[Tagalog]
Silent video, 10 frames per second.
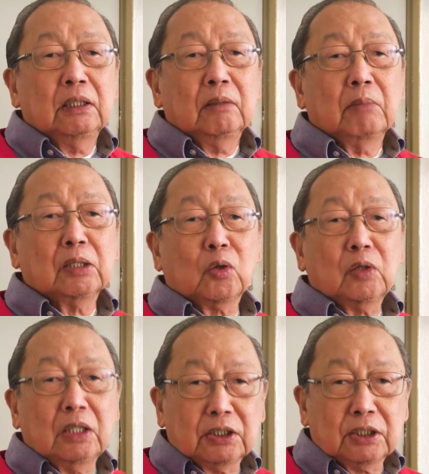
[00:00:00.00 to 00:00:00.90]

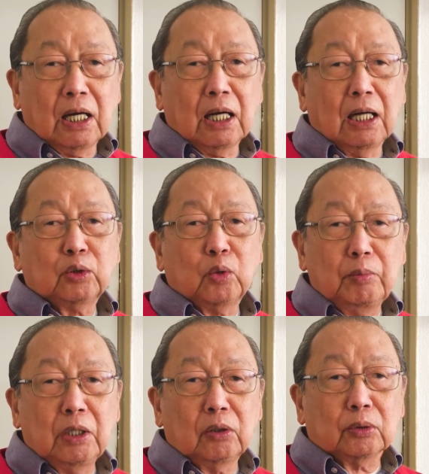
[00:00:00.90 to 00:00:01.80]
magorganisa at
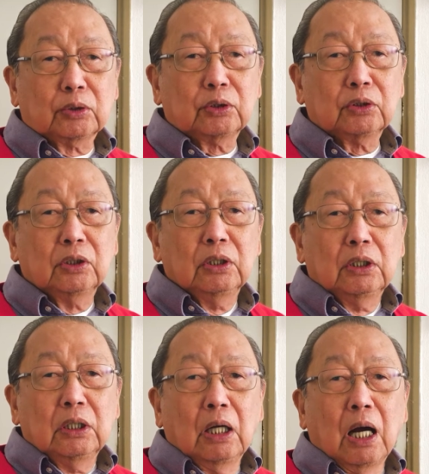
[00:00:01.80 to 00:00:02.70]
kumilos.
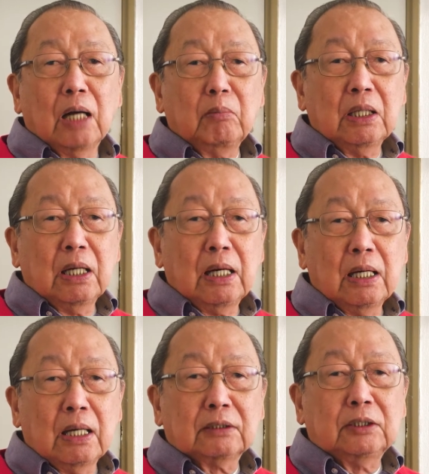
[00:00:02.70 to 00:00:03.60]
Ang
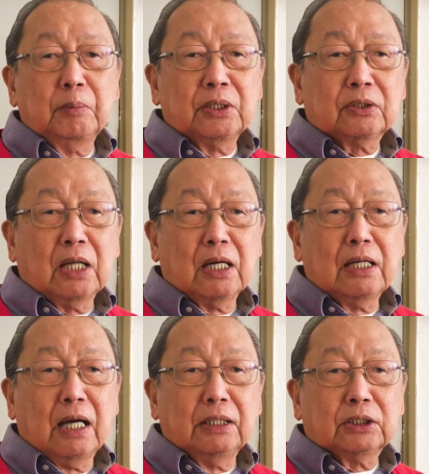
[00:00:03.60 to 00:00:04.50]
mga aktivistang
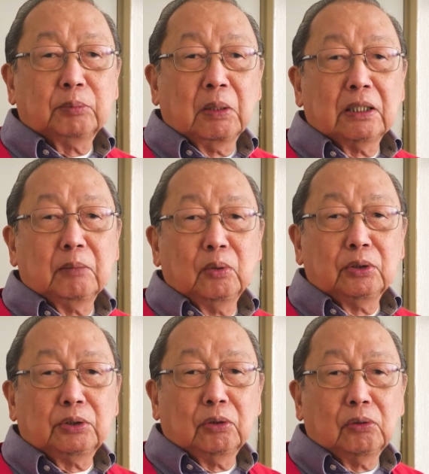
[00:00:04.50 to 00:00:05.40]
nais
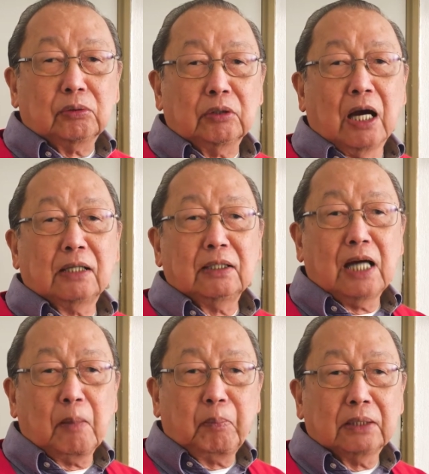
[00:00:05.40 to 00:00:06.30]
magrevolusyon ang
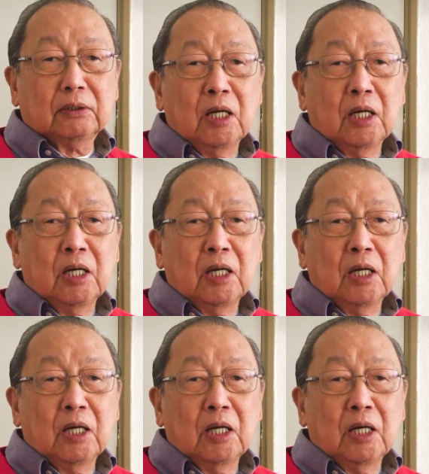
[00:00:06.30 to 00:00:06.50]
dapat